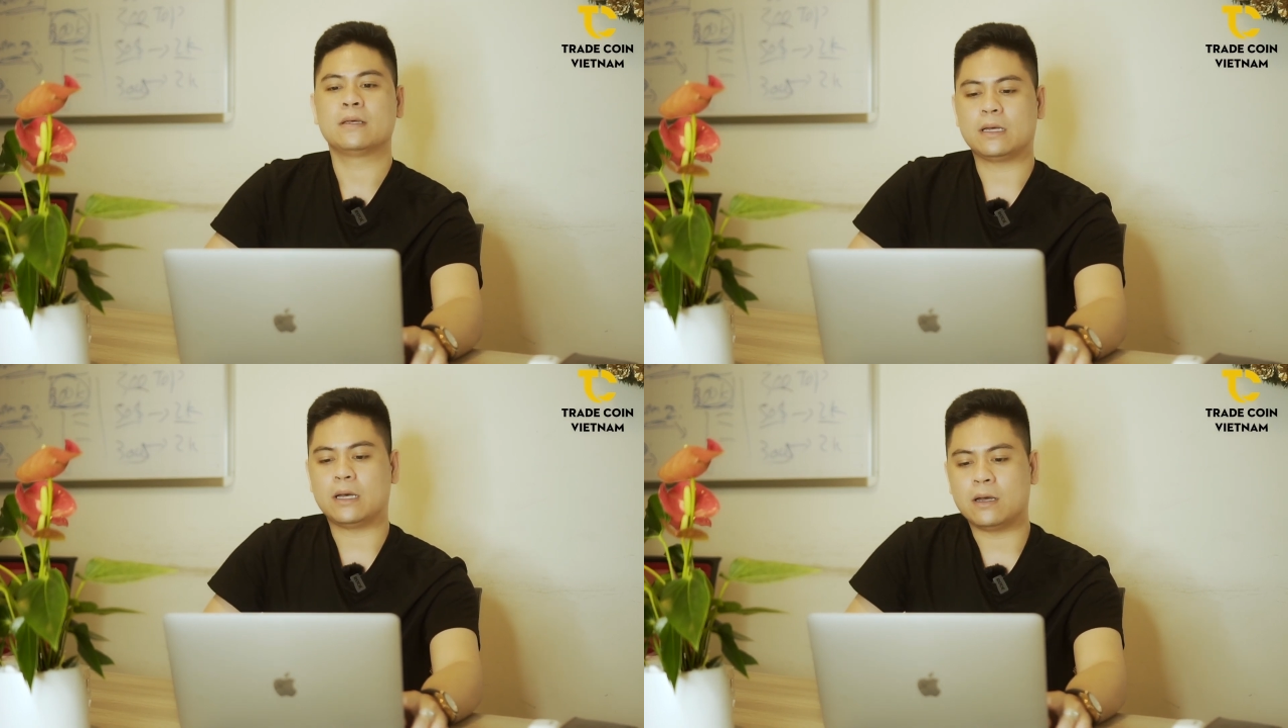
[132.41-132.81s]

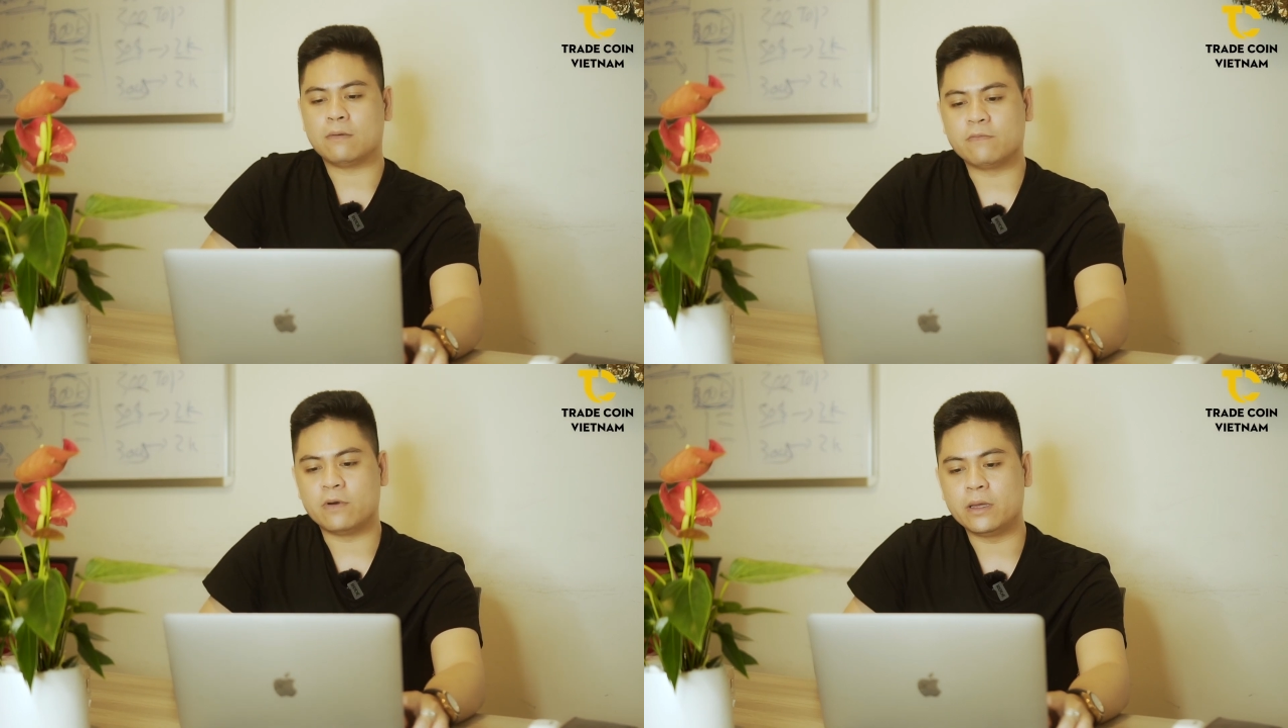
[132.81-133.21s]
à,
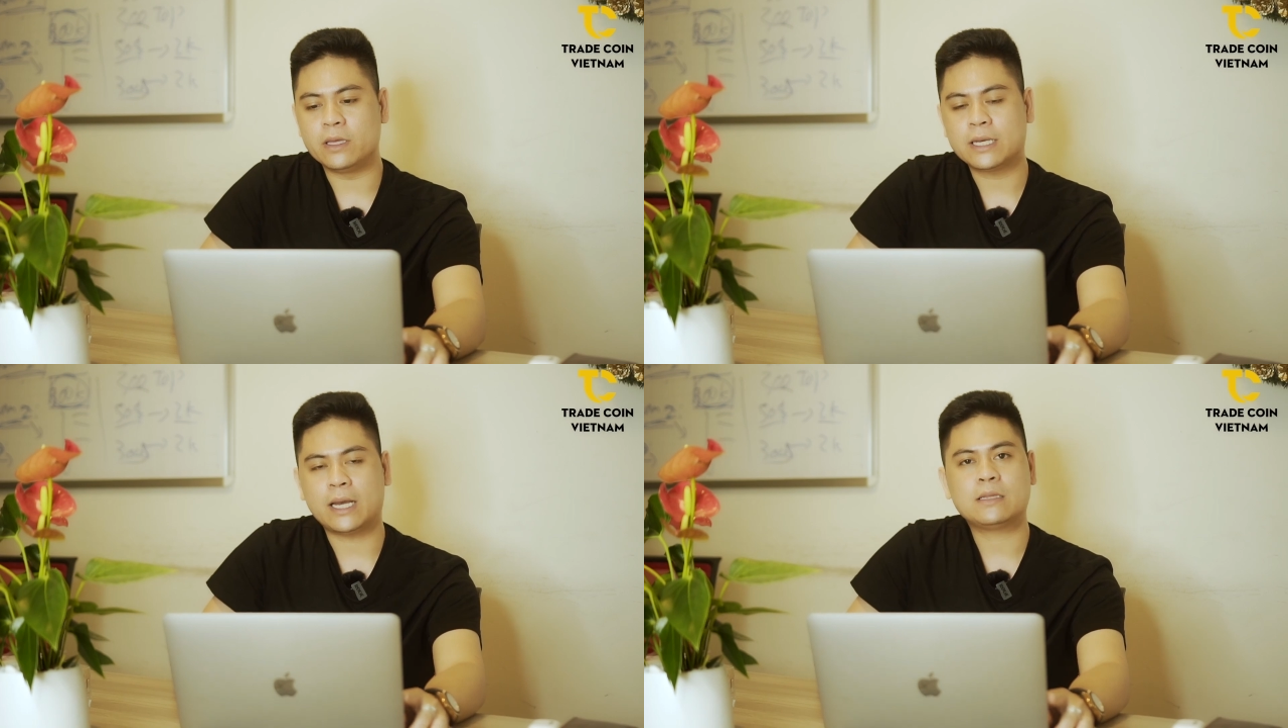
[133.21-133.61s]

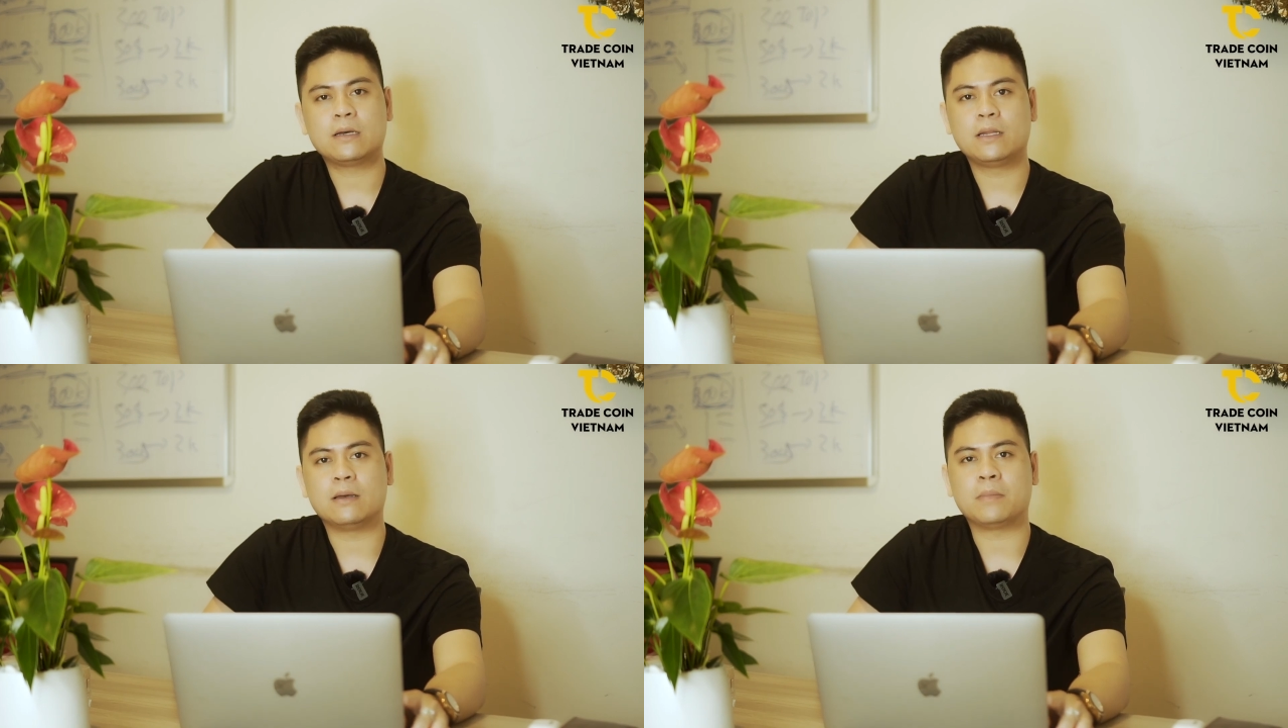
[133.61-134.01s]
với cái
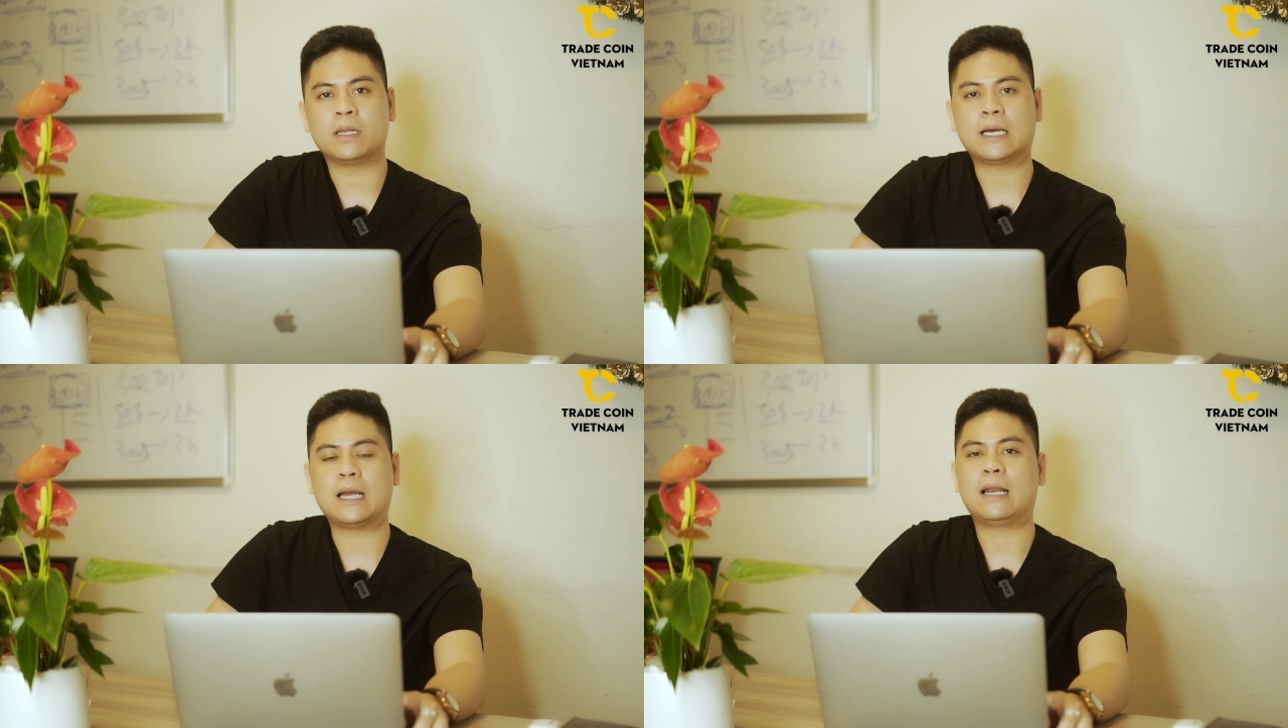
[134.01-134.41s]
thời điểm
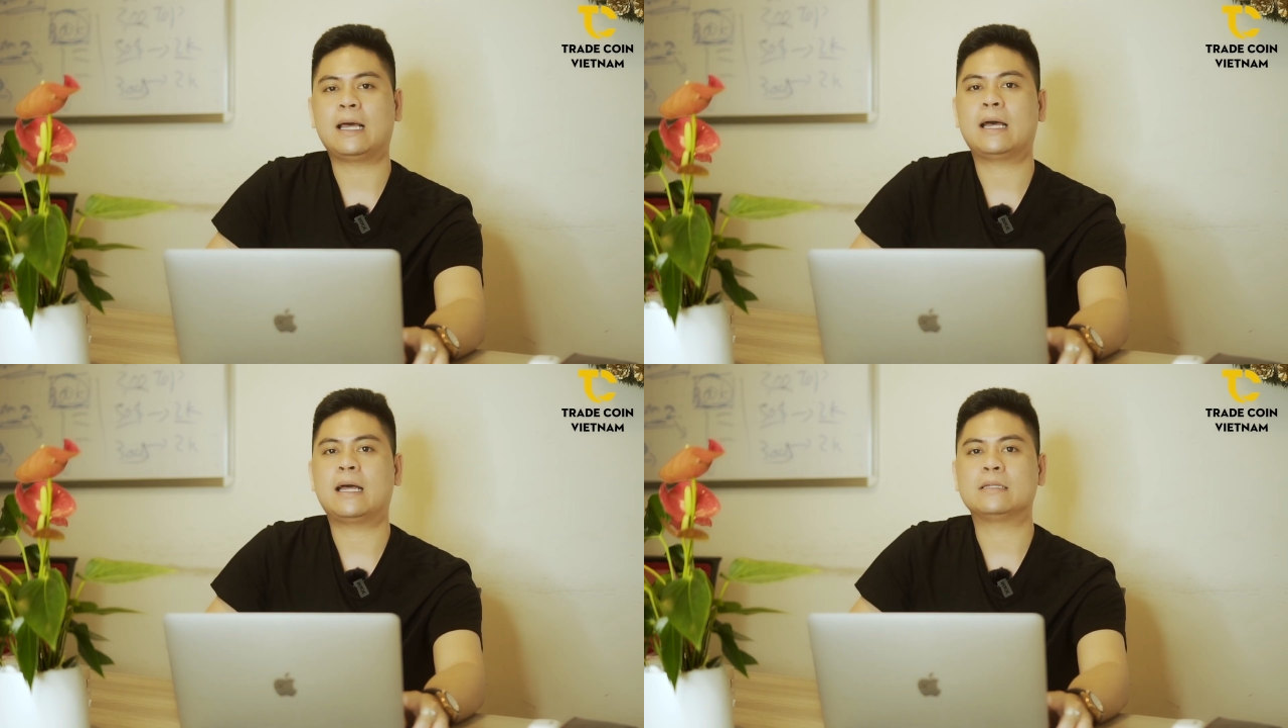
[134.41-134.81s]
hiện tại
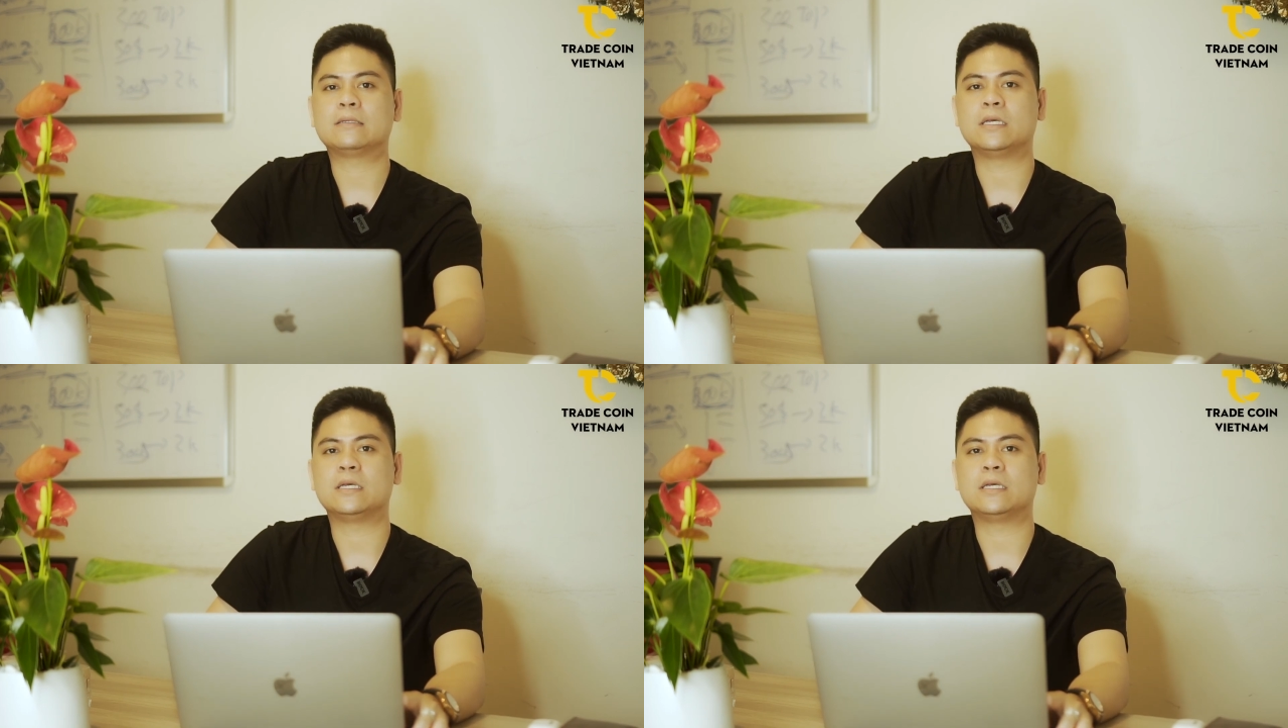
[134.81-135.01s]
là